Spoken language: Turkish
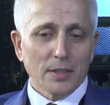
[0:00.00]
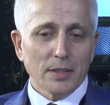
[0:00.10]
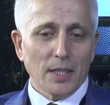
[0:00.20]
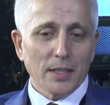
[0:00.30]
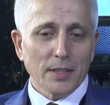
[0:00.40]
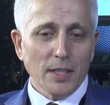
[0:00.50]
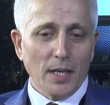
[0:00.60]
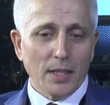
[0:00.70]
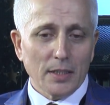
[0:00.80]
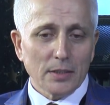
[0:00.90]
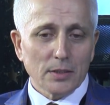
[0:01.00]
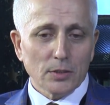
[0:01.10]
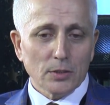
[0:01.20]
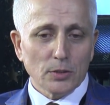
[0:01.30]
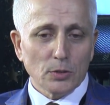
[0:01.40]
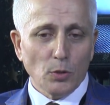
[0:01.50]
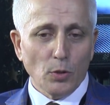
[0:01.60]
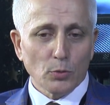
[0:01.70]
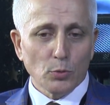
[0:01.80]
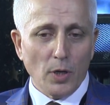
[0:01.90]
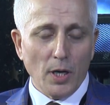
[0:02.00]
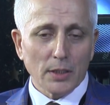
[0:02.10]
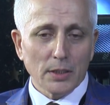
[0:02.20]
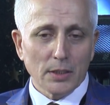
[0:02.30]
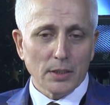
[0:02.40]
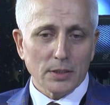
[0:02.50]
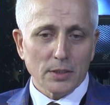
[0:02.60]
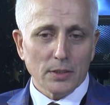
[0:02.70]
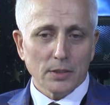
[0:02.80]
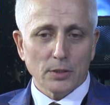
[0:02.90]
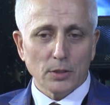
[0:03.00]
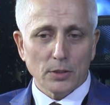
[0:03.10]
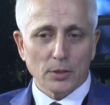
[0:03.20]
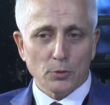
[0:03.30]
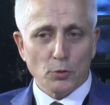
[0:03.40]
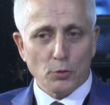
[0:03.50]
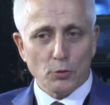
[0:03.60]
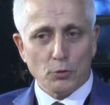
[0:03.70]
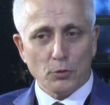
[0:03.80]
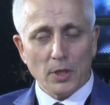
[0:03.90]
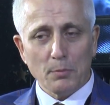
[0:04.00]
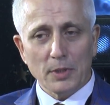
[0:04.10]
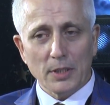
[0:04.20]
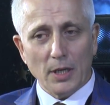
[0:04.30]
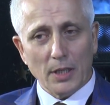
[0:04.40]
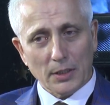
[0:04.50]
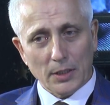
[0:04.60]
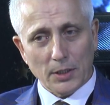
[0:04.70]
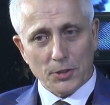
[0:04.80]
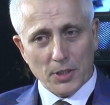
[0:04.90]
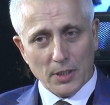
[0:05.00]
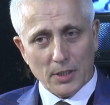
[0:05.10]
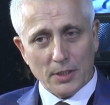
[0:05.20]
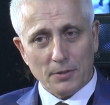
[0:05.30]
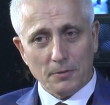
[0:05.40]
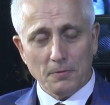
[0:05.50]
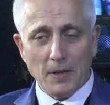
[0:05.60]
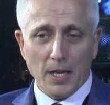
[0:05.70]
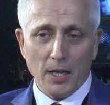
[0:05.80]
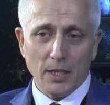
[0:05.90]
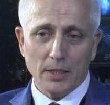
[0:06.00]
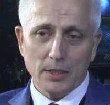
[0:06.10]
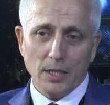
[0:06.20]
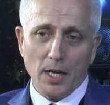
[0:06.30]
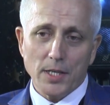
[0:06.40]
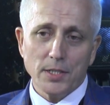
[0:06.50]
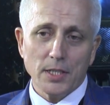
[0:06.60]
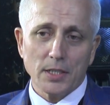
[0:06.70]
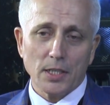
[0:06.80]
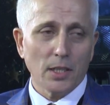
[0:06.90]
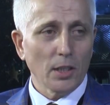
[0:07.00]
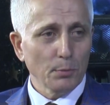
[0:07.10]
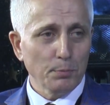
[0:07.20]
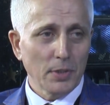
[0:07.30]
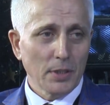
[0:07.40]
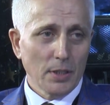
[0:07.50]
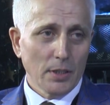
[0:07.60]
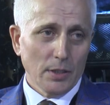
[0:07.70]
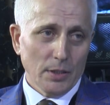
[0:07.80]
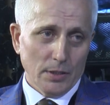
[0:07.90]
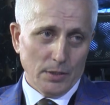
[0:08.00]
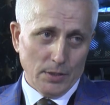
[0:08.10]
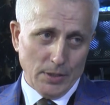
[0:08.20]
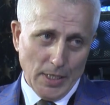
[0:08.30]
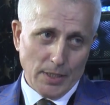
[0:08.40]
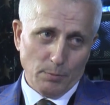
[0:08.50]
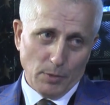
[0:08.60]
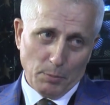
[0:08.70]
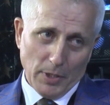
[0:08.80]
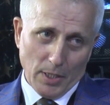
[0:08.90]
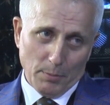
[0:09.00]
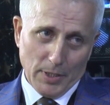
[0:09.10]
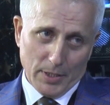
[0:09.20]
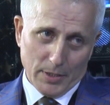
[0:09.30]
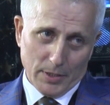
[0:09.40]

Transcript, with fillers: Yani ya e, o durağanlığı, e, çöküş dönemini atlatacak veya e, aynı yerde kalıp kendimle beraber